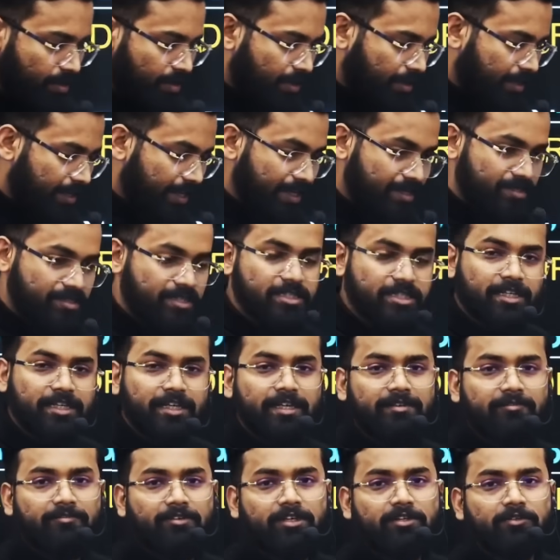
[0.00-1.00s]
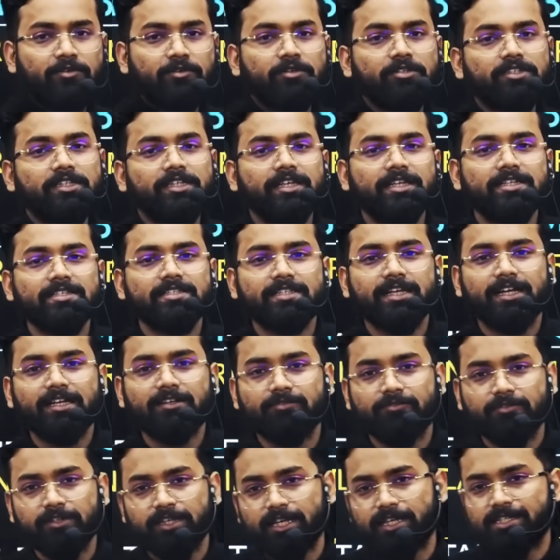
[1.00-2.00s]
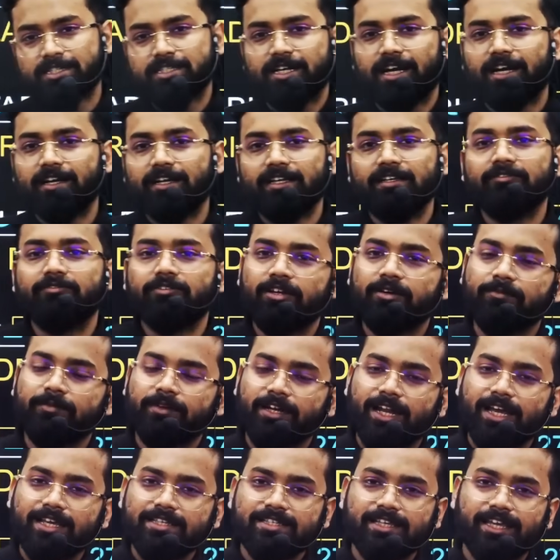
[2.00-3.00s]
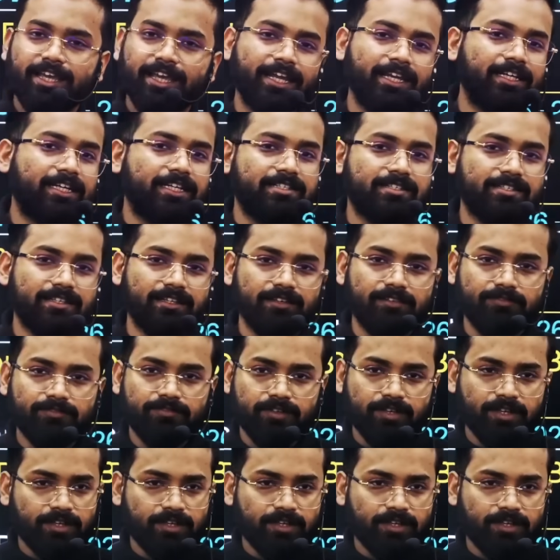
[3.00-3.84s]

নেক্সট সেশনে ওয়ান গুড থিং ইজ দ্যাট উই আর স্টার্টিং ফ্রম ক্লাস এইট ইট সেলফ